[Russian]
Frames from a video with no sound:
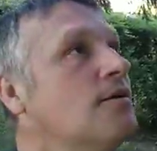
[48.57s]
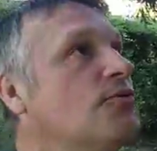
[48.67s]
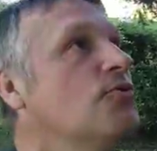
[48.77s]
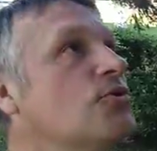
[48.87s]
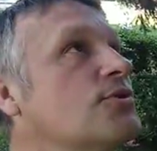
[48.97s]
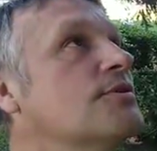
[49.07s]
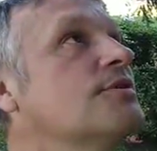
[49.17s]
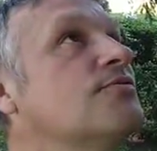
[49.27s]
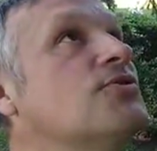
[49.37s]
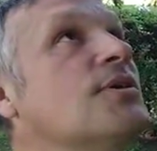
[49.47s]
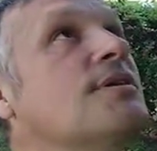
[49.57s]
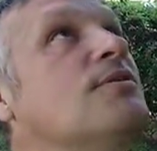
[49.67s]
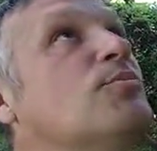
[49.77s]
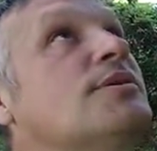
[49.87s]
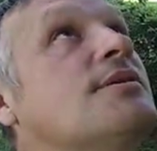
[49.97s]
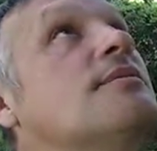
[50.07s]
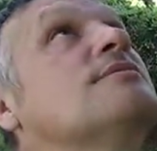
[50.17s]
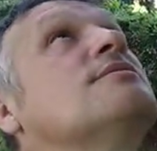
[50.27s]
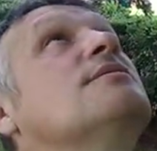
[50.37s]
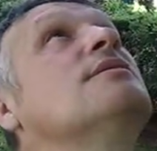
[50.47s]
должен отвечать
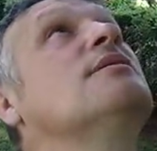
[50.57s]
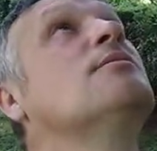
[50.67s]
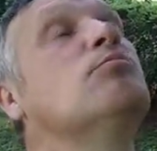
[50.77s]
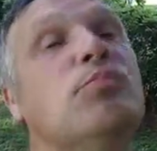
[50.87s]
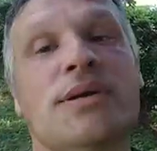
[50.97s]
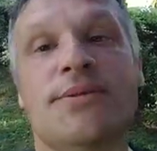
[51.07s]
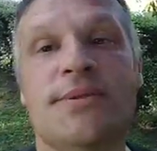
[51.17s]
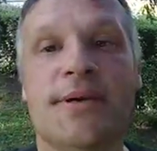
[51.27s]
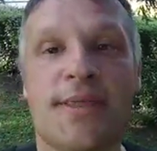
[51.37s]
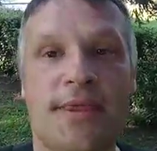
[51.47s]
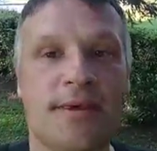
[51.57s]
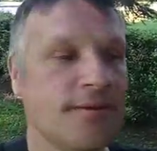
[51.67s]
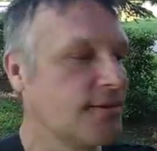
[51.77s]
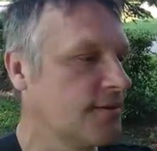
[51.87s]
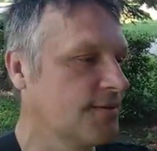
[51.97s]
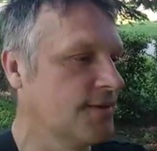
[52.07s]
непосредственно Бондаренко,